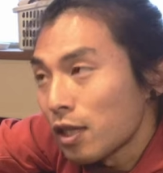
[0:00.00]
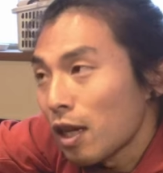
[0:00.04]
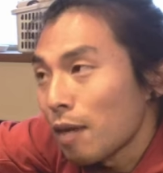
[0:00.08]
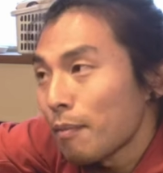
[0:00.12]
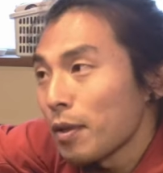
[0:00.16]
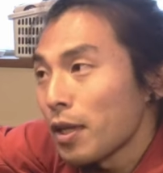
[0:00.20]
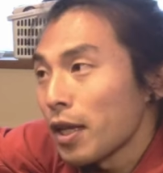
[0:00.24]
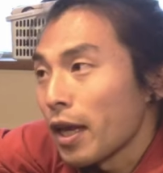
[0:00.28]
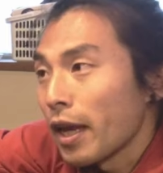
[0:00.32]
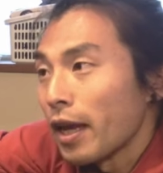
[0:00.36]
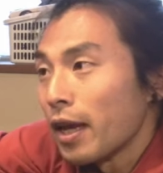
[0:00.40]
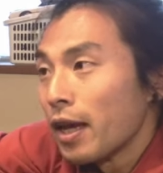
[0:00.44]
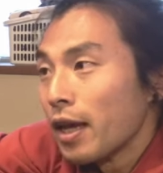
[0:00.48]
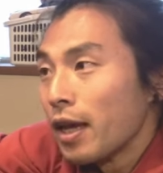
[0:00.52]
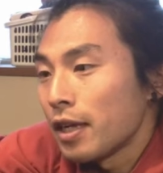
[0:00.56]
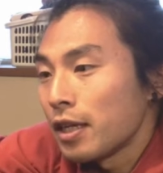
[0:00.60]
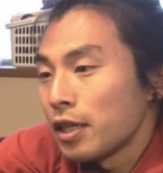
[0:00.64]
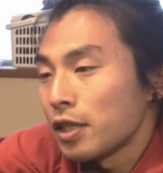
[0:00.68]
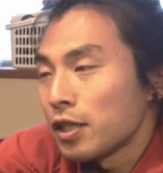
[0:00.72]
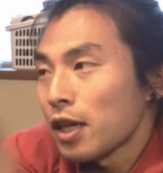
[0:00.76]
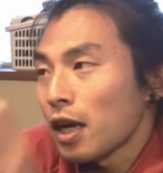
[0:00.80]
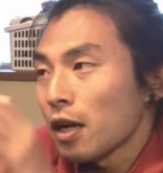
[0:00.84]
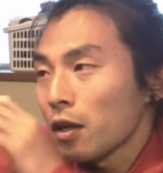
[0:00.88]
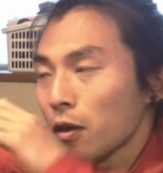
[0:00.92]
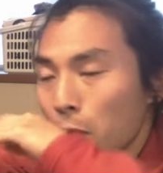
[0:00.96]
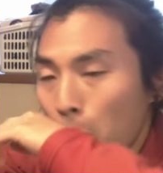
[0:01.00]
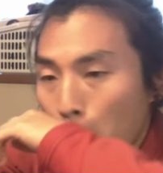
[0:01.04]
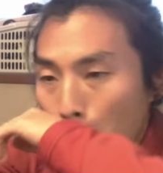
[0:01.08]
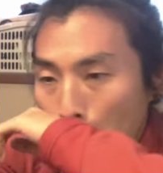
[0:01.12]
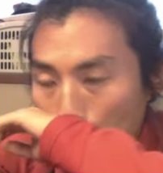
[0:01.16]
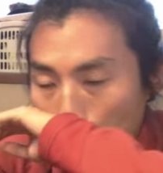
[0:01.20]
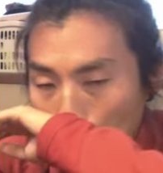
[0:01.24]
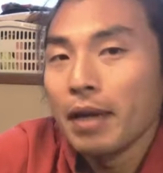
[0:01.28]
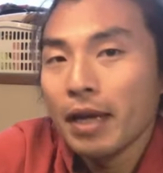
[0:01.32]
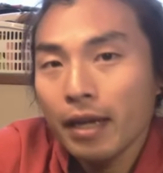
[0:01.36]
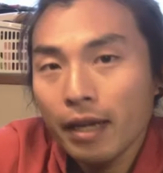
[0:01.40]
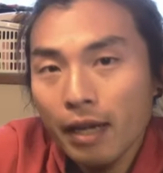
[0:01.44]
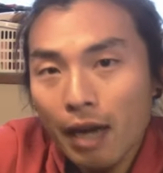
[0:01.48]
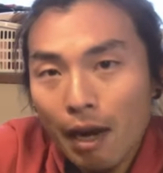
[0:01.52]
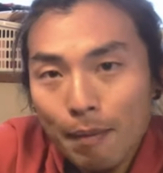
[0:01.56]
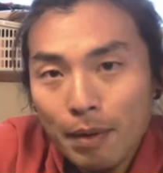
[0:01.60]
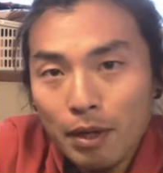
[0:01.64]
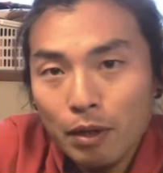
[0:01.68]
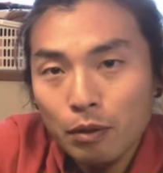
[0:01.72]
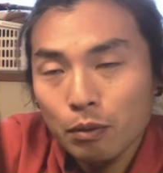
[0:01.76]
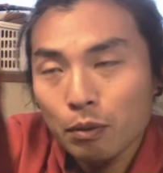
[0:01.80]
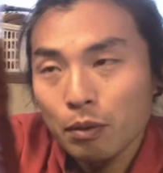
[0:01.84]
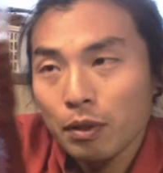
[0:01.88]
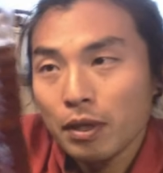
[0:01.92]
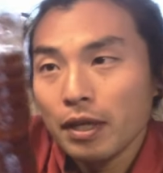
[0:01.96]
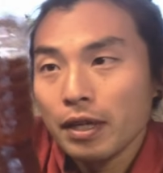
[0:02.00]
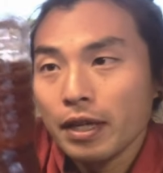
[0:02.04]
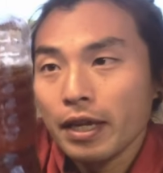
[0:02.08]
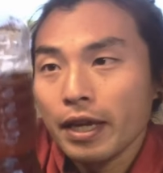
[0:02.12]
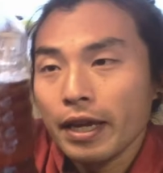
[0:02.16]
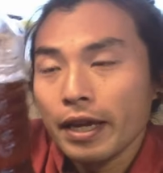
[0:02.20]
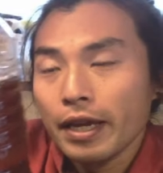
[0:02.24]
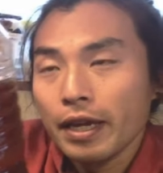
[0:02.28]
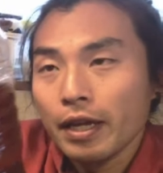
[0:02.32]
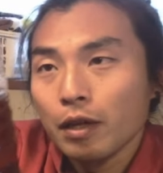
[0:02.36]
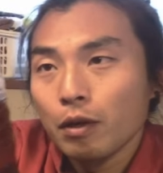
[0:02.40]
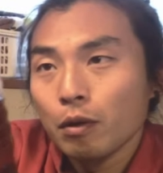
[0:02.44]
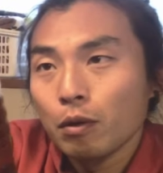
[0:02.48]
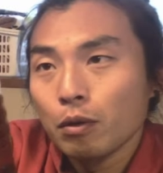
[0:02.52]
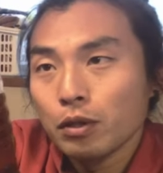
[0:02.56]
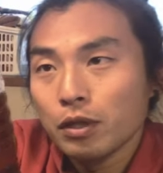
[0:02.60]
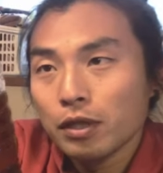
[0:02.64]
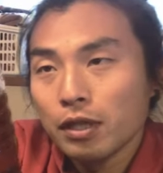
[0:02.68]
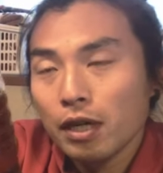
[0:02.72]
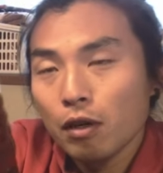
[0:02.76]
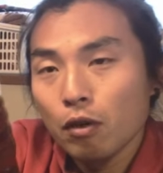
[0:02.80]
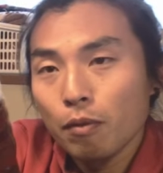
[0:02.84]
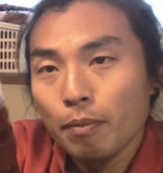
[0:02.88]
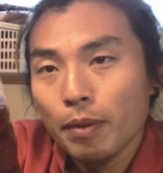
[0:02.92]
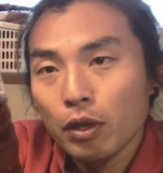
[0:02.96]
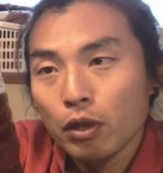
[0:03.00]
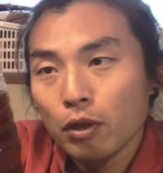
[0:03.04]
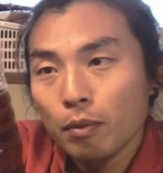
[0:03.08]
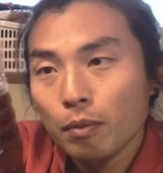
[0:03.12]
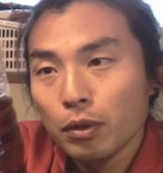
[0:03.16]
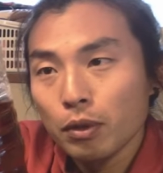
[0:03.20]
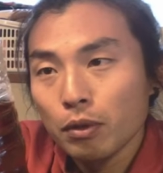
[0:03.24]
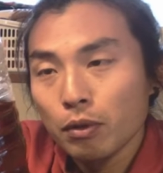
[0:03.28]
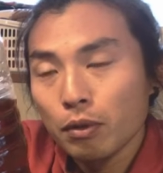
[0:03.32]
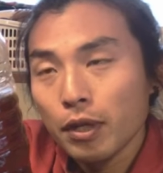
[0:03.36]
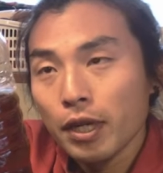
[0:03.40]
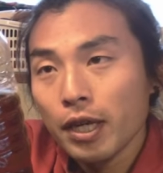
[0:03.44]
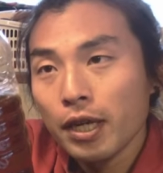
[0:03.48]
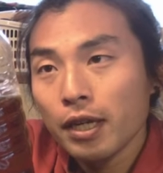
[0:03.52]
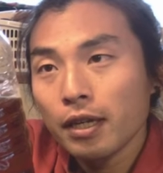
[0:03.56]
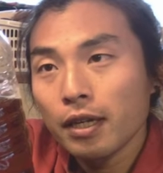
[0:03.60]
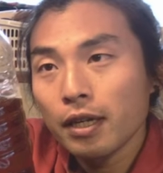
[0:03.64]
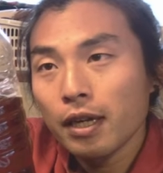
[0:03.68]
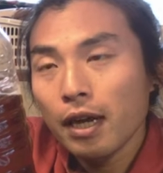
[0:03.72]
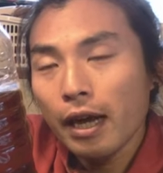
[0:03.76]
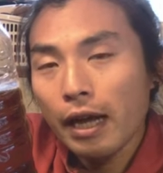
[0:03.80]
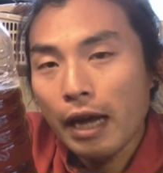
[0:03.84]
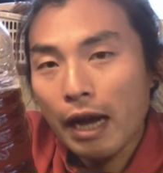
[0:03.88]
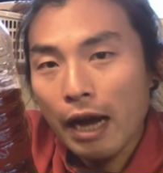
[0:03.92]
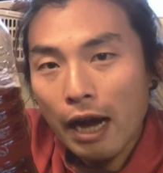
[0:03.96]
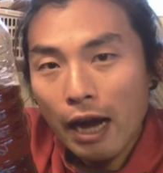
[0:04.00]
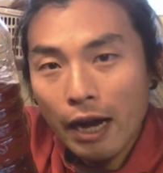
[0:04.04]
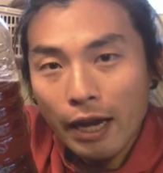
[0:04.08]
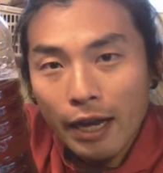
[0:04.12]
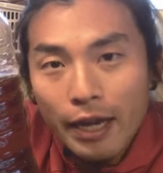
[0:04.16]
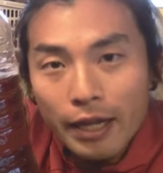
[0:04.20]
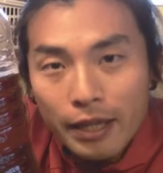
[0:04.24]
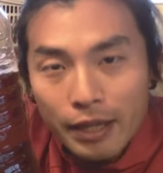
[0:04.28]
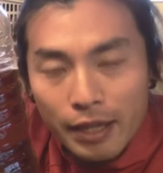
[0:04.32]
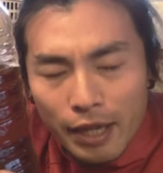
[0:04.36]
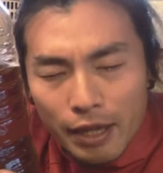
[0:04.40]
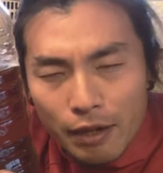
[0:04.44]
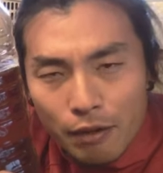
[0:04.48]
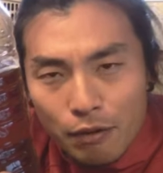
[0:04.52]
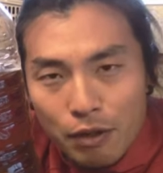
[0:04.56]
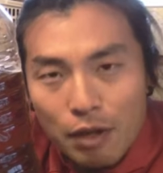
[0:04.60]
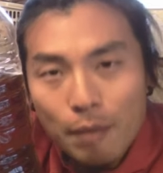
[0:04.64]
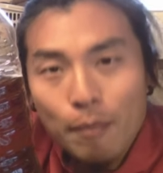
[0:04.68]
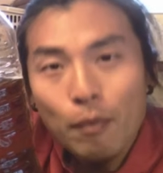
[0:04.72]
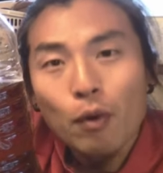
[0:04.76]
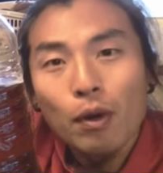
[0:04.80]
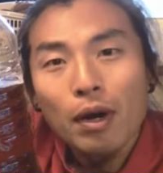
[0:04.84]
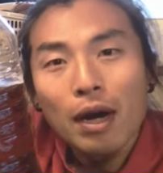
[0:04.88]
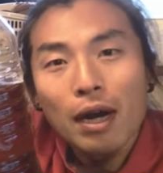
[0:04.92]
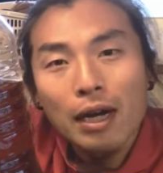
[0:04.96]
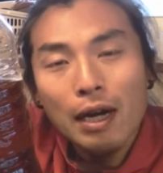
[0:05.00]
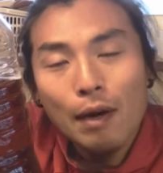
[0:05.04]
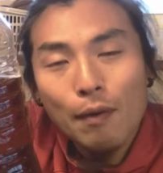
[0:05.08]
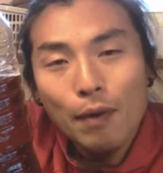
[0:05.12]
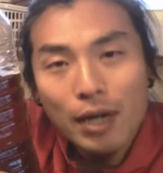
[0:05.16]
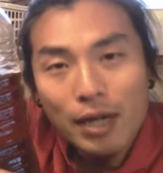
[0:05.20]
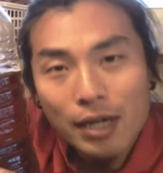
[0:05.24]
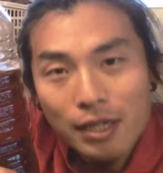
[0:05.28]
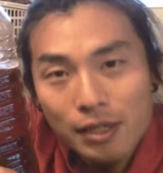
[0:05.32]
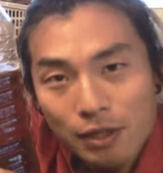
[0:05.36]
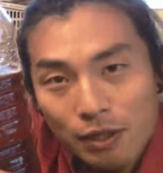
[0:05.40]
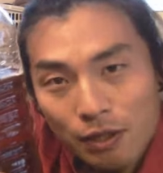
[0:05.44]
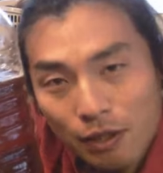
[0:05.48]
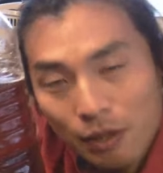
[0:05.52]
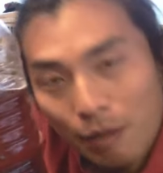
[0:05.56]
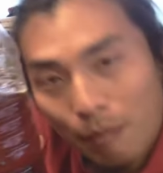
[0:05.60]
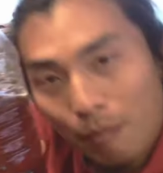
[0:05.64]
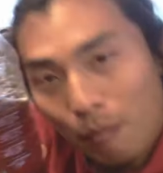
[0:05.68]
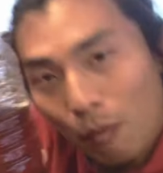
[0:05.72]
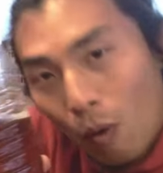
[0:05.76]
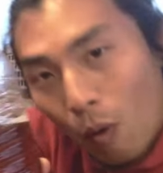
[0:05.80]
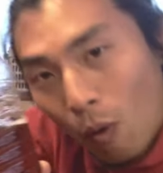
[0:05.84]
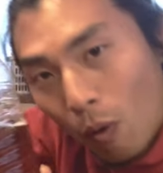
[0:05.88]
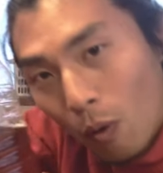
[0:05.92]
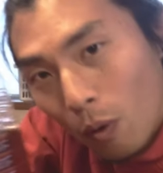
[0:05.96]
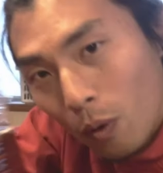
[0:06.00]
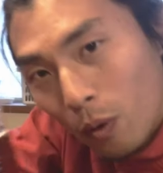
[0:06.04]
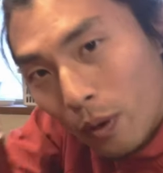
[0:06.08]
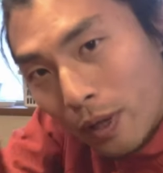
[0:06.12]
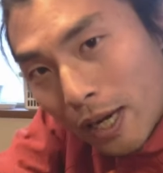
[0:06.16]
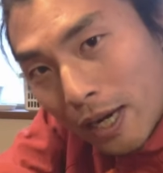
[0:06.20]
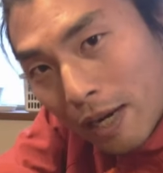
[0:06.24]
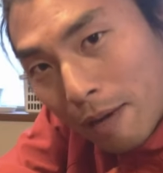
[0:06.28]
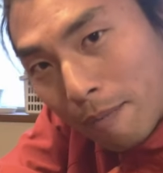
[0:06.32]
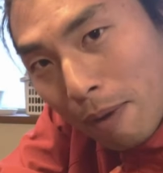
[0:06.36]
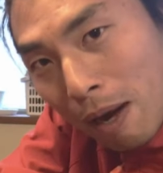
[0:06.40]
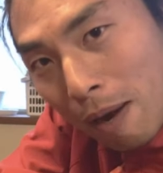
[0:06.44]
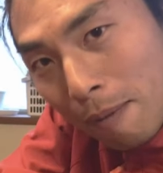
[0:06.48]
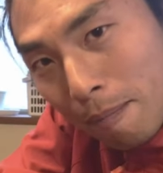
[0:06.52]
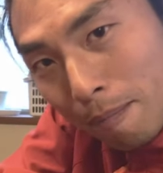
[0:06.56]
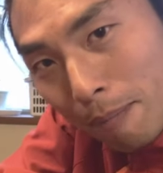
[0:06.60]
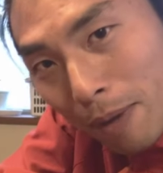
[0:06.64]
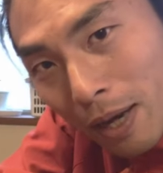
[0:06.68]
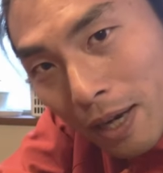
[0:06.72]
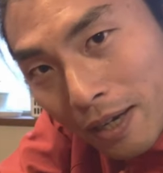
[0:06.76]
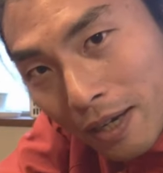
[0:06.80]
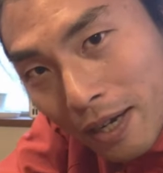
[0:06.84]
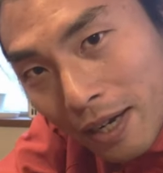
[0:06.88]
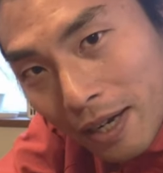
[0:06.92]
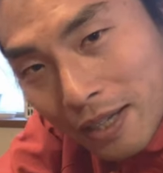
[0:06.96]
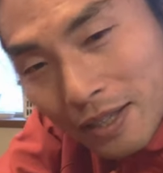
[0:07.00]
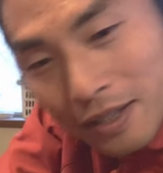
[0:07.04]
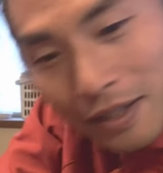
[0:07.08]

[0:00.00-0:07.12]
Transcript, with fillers: なみに2次発行1日目の時にこちらのペットボトル1回開けてるにもかかわらずもうこんなにパンパンで